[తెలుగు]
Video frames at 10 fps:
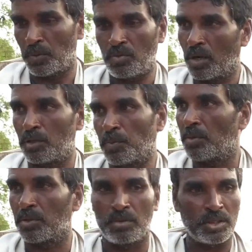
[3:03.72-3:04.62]
ఇప్పుడు కొత్త
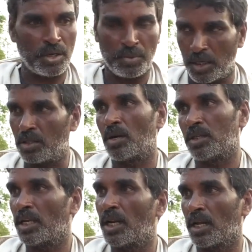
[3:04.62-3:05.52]
ప్రభుత్వం వచ్చినప్పుడు ఏదో
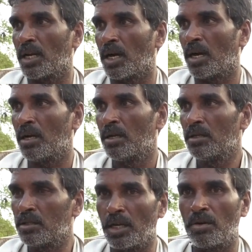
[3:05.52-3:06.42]
ఒకటి చేయాలిగా
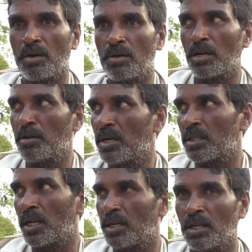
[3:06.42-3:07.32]
చేయకోకుండా మరి
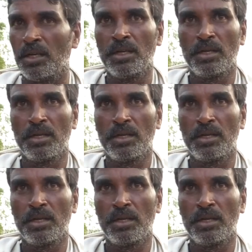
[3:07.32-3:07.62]
దాన్ని